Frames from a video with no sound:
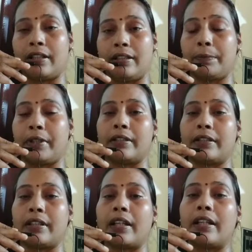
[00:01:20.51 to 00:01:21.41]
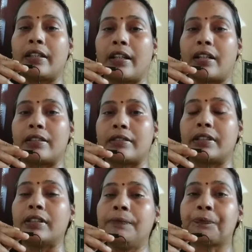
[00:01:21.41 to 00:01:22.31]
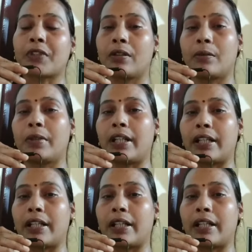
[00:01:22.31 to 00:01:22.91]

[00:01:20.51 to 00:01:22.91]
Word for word: இது பண்ணுறதுக்காக அந்த நாற்று வந்து ரொம்ப